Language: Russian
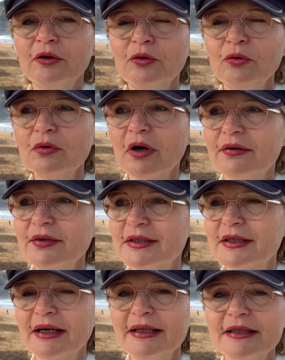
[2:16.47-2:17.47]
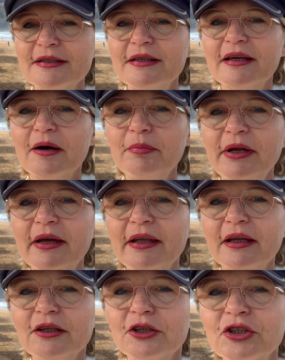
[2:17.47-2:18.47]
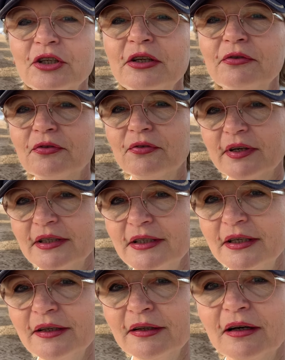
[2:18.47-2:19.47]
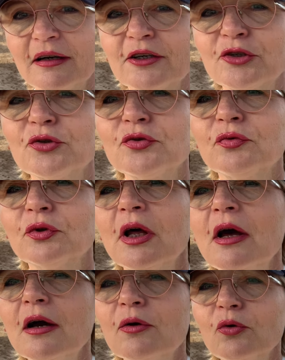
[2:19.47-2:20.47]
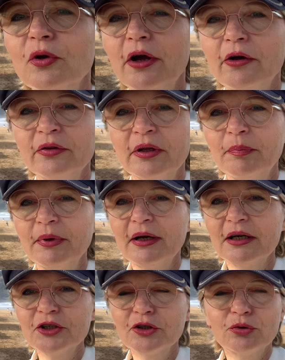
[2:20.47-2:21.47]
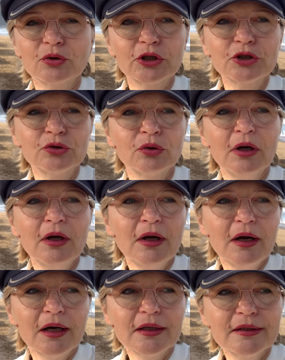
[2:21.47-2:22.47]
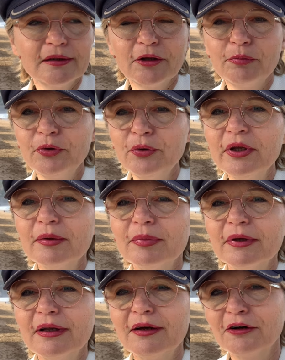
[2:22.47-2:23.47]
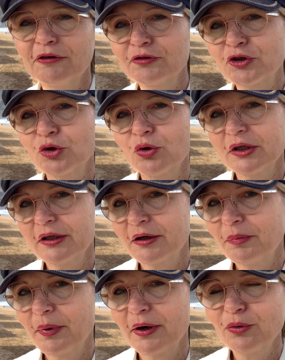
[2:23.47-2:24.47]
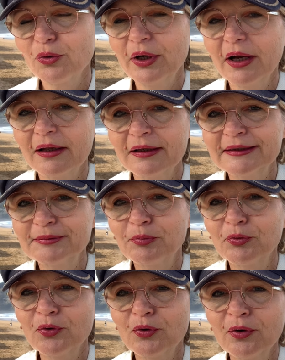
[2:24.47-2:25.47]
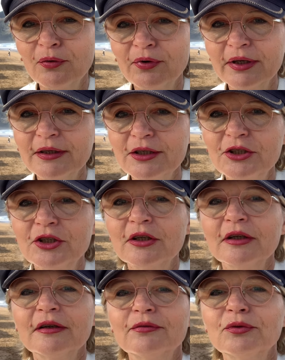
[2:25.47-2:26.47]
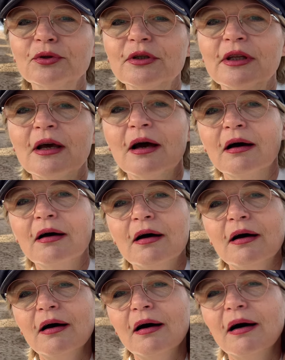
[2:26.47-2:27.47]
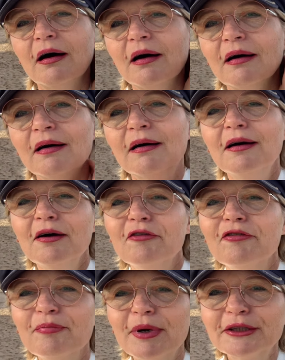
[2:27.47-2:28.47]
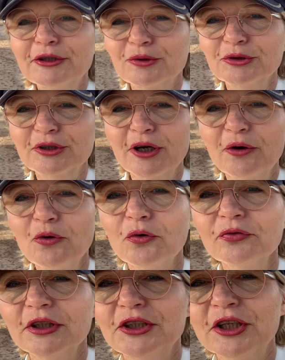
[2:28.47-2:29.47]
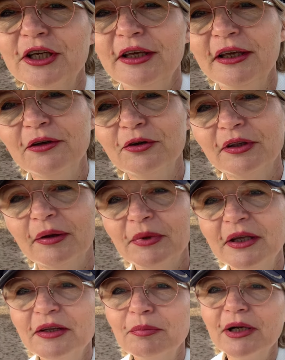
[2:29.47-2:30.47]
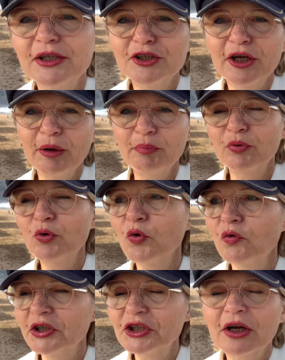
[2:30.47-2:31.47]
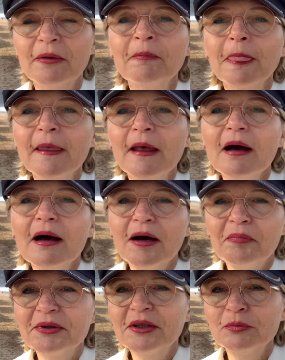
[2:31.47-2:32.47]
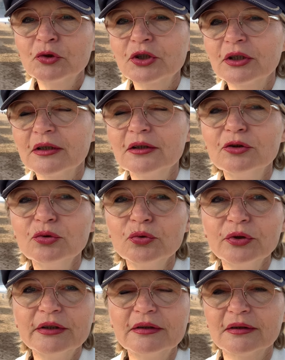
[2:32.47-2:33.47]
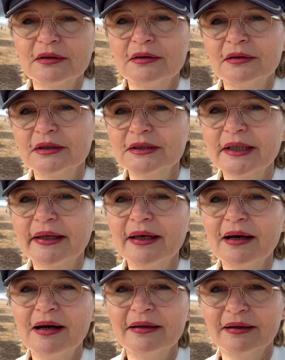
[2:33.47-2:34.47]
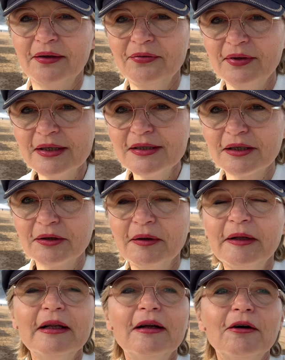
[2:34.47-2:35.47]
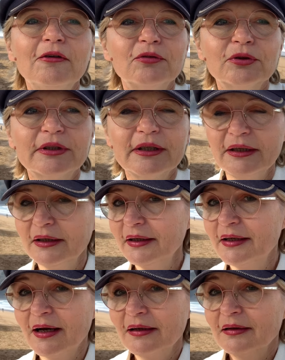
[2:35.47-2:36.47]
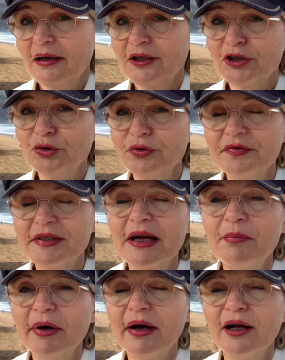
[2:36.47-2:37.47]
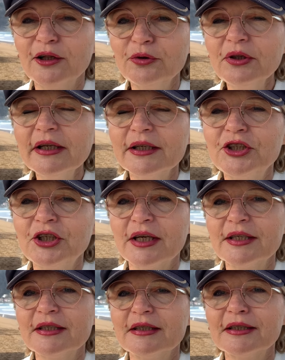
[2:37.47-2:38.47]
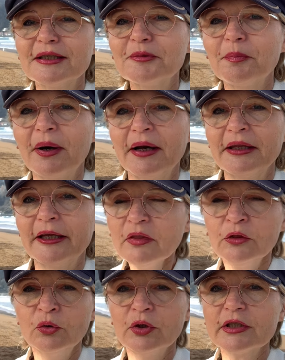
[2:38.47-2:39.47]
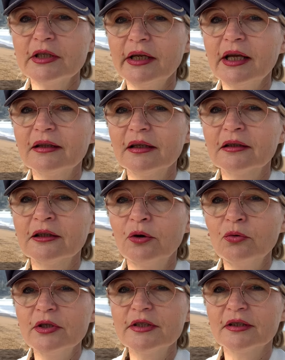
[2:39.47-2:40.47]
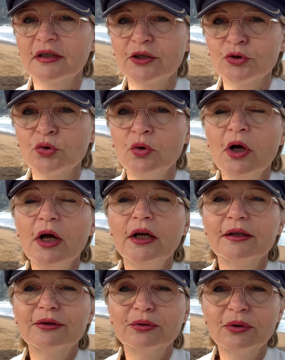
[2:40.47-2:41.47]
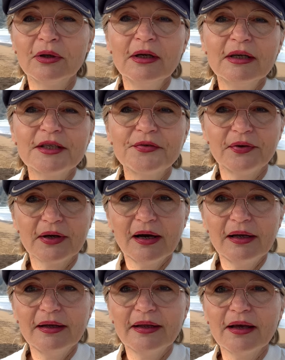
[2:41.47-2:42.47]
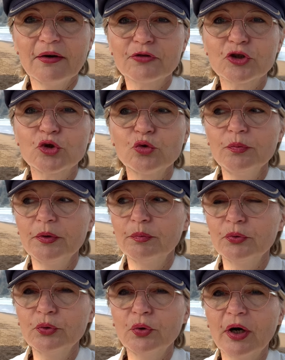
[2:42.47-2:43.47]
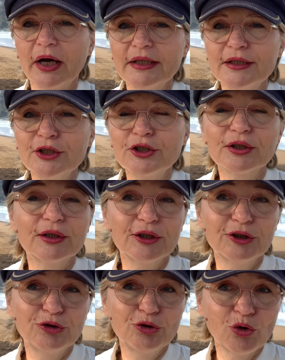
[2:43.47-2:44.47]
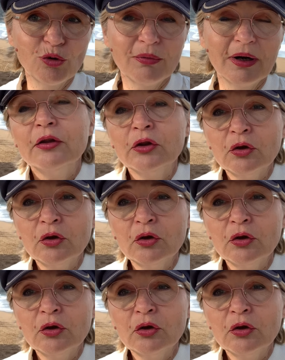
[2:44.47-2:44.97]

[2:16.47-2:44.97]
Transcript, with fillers: Ну, как видите, конец декабря, я даже не в квартире нахожусь, вот гуляю на пляже, только что одела брюки, была в шортах, прогулялась по водичке, вот я а, в матросской кофточке и на мне небольшая пуховочка, а, потому что дует э, с океана ветер, вот, и я нахожусь в самой холодной части Испании. Ну, если я так на улице хожу, что сфига ли я в шубе буду ходить э, дома.